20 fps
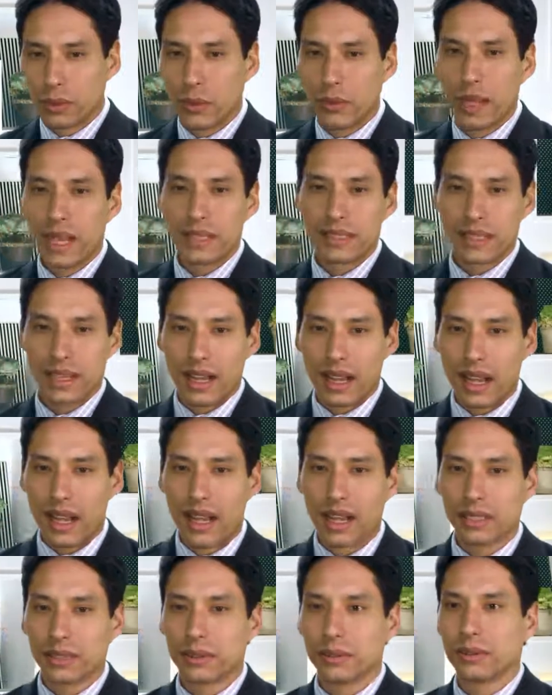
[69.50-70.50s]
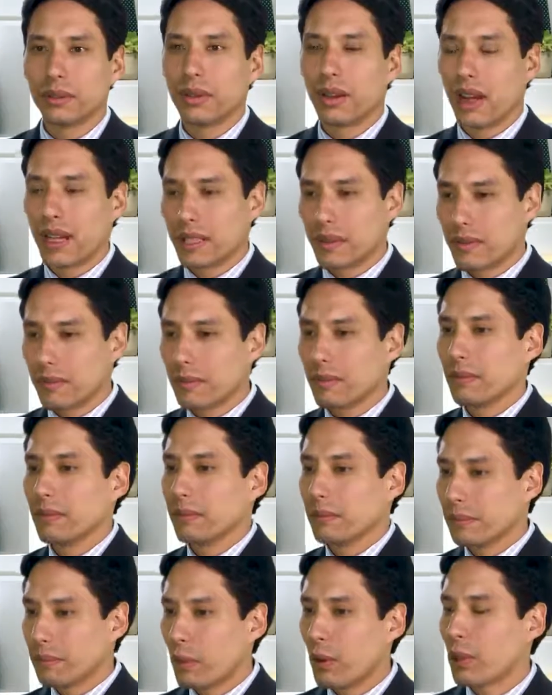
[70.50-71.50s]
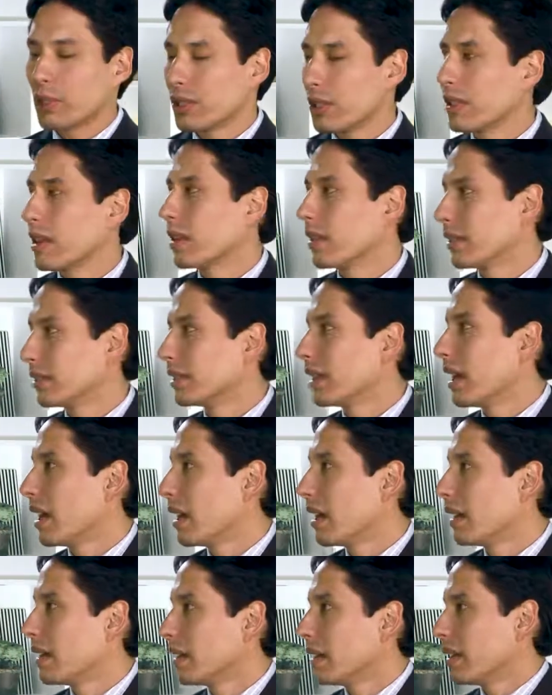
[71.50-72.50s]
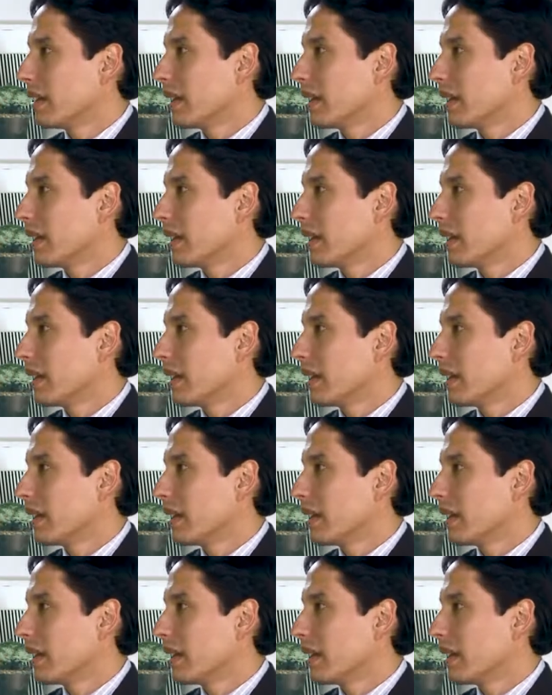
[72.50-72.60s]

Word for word: começa errado, as pode dar